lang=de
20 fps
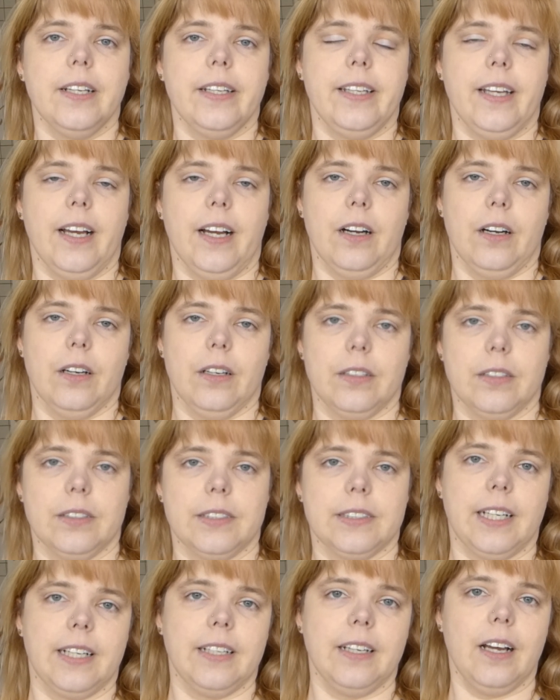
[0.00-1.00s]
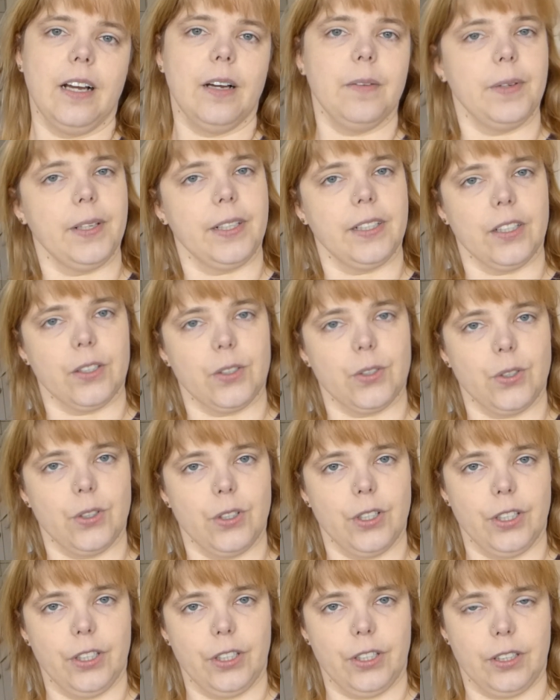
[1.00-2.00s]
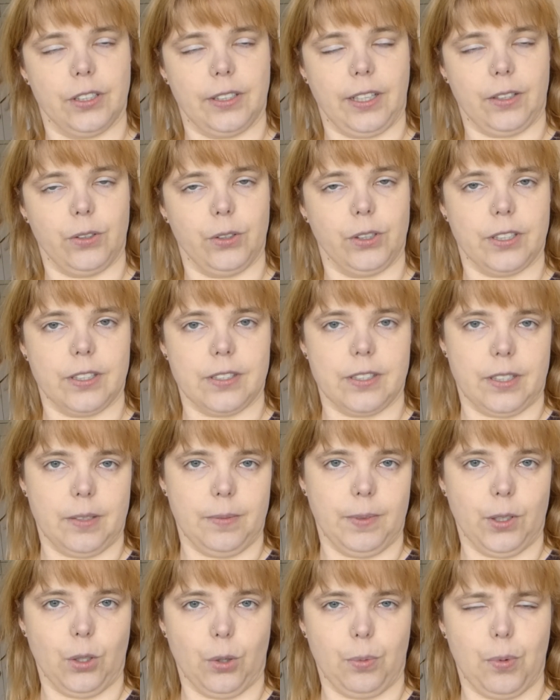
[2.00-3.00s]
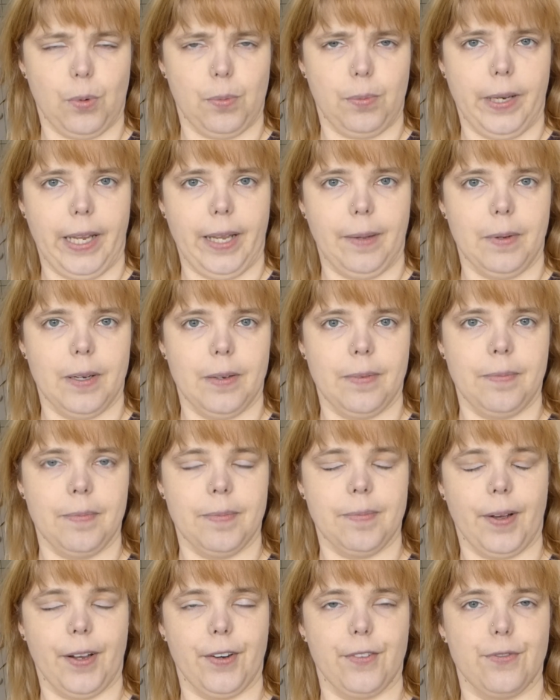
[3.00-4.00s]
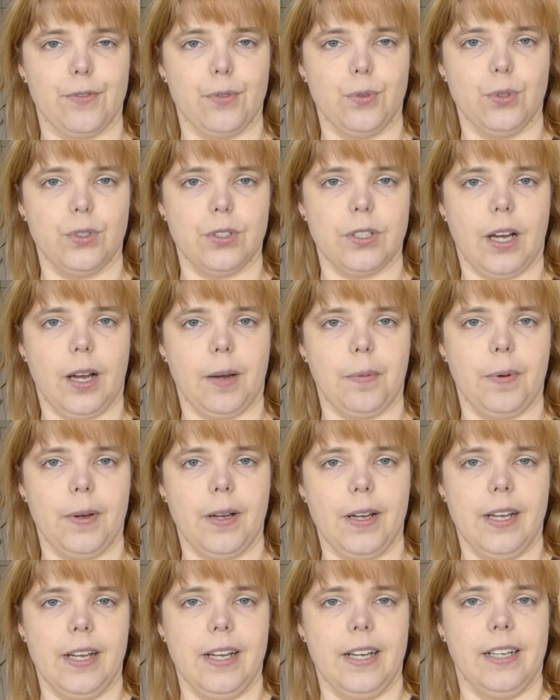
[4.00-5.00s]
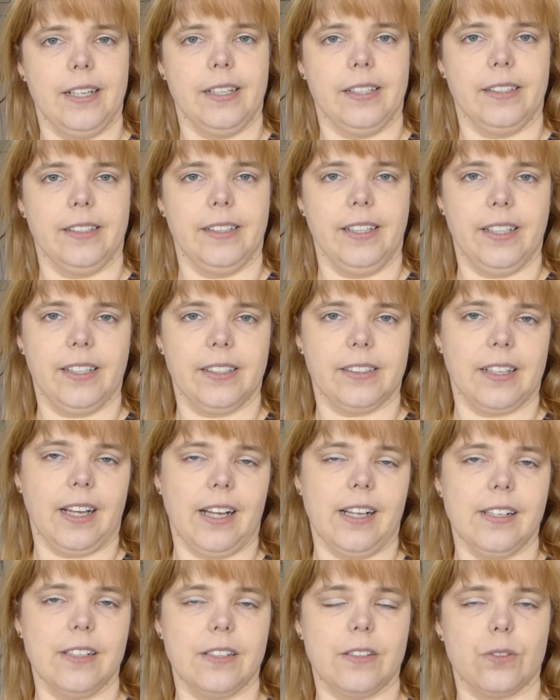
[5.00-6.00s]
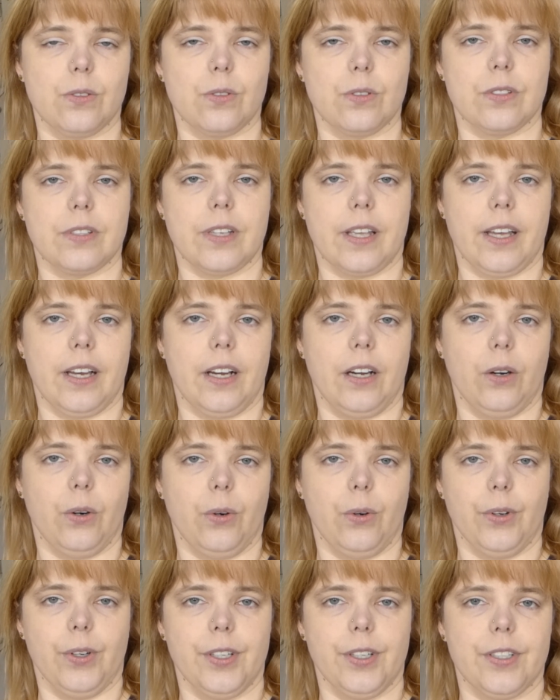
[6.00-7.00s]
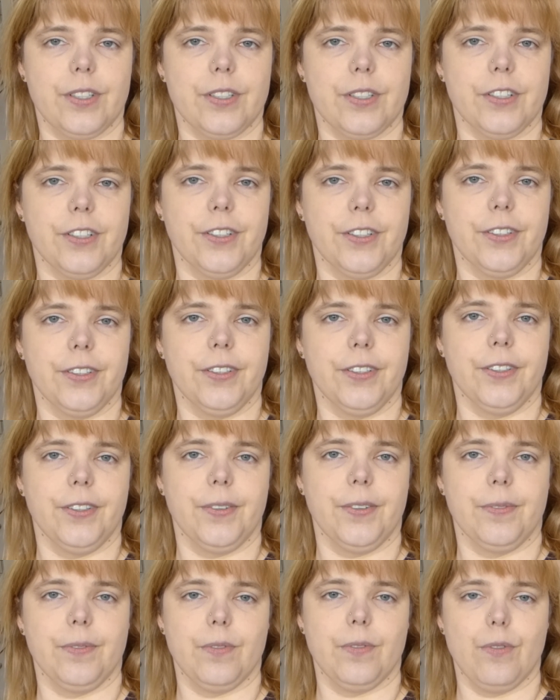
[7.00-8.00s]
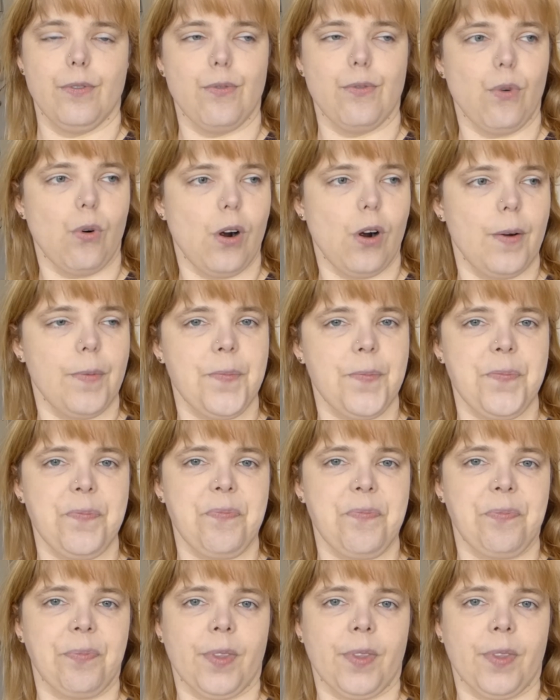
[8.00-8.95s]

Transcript: Ja, dann habe ich natürlich, dadurch, dass ich immer noch Probleme mit meinem Fuß habe, nicht allzu sehr heute ähm, vor,